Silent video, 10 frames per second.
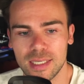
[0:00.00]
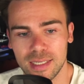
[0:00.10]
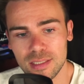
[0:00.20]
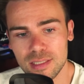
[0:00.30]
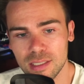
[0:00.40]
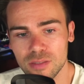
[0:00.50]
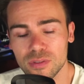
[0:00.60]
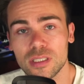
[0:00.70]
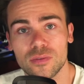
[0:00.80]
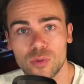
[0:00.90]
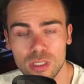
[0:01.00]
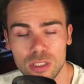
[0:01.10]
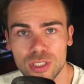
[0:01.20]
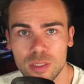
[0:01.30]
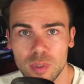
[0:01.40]
kann es da definitiv
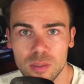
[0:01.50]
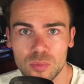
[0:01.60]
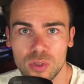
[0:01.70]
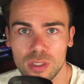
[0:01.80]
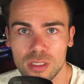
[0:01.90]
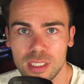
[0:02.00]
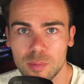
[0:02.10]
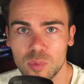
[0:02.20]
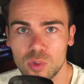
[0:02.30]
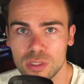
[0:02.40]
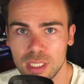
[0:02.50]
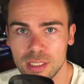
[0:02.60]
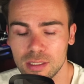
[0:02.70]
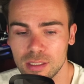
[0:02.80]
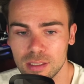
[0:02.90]
Unterschiede bei den Brokern geben und
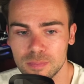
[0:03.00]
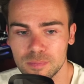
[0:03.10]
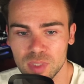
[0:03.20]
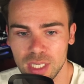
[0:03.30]
dann ähm,